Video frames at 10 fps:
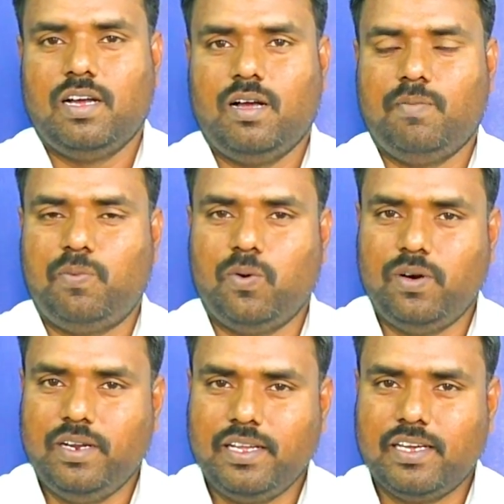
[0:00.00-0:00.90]
அப்போது
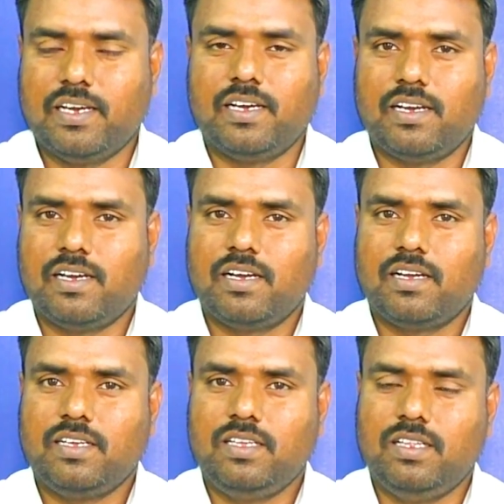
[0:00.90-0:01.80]
நீங்கள்
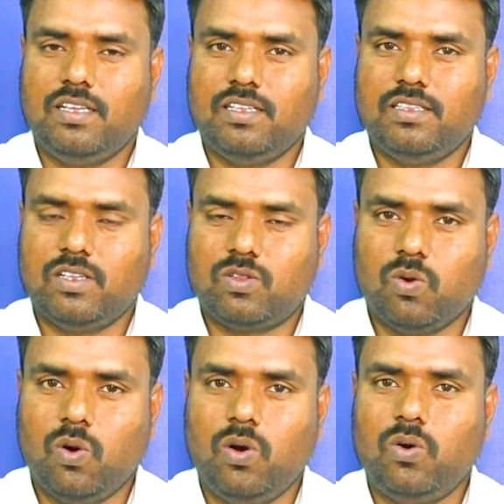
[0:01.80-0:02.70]
இது இந்த
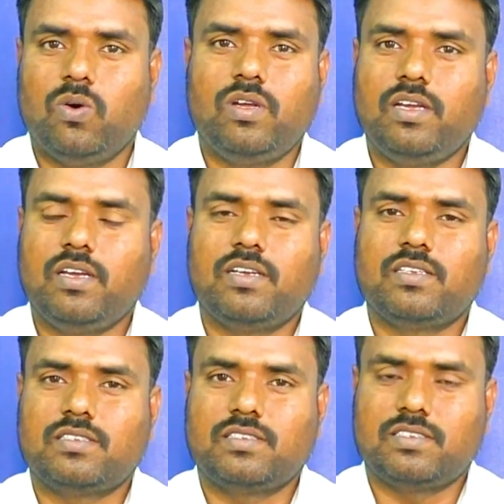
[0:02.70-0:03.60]
தோல் நோய்
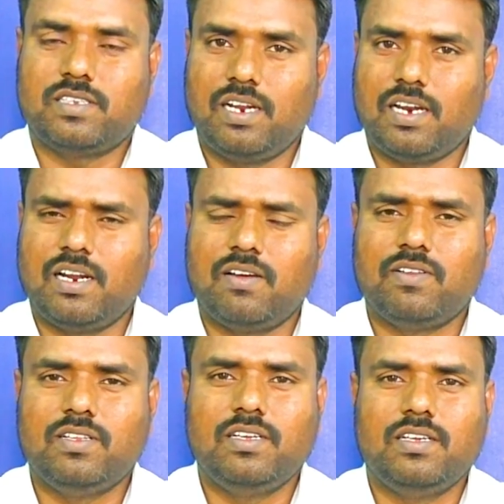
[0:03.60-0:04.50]
சிலர்லாம்
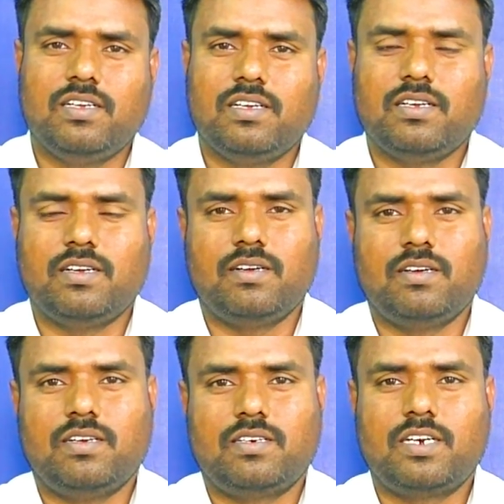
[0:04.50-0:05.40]
வந்து
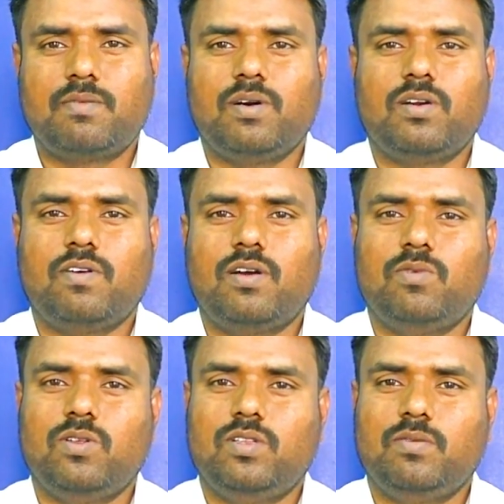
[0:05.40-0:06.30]
ட்ரீட்மெண்ட்டுக்கு
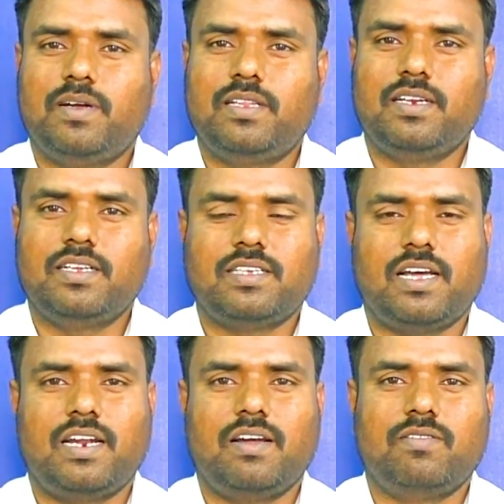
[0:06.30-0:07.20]
வரும்போது வந்து பார்த்தீங்கன்னா
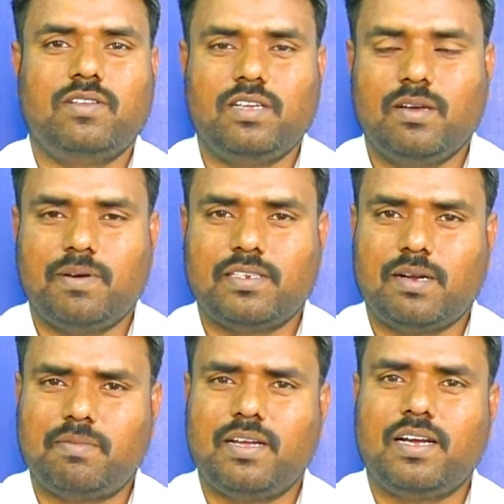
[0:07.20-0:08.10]
சார் நான் வந்து இங்கே பா
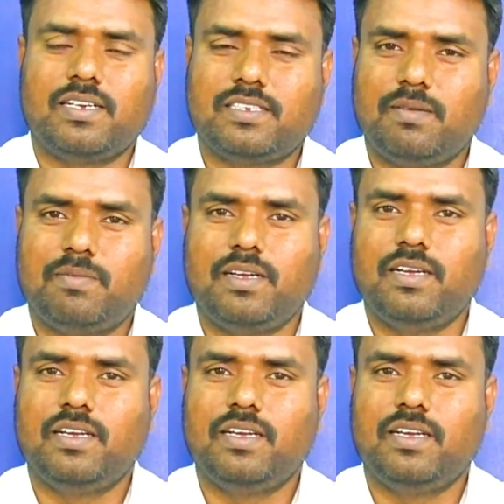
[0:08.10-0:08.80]
சாப்பிட்டேன் இங்கே சாப்பிட்டேன்